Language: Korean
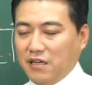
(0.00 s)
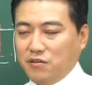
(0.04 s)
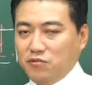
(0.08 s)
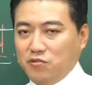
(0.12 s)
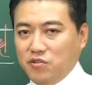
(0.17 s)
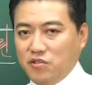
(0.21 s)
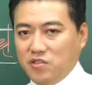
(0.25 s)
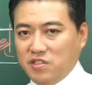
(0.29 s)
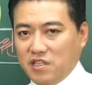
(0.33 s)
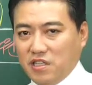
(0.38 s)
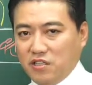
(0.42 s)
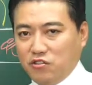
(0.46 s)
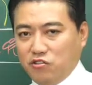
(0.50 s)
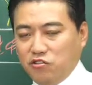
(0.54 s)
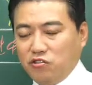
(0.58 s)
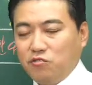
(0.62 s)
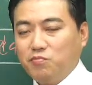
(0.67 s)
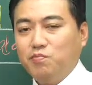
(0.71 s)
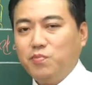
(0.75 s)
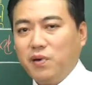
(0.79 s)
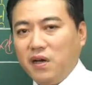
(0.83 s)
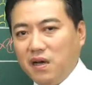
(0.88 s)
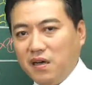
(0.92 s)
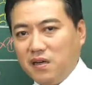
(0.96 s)
하루 이제
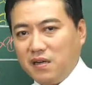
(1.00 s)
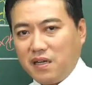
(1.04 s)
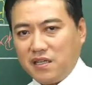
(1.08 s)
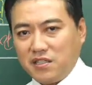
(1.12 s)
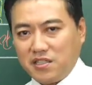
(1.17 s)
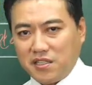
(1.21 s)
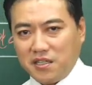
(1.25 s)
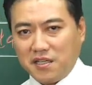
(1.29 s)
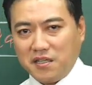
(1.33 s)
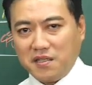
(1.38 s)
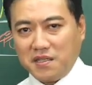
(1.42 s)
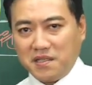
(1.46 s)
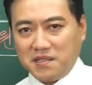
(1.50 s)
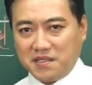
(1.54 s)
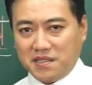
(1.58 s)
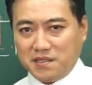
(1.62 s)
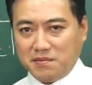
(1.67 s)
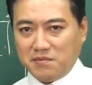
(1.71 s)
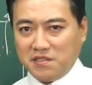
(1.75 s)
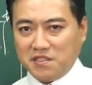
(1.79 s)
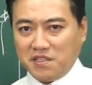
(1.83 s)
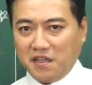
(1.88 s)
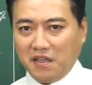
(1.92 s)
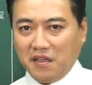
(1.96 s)
숙박을 하시게
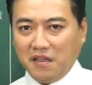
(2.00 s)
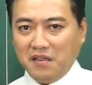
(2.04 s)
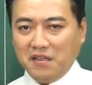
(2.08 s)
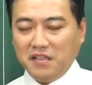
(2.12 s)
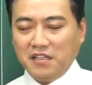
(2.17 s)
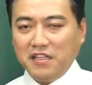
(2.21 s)
됐습니다.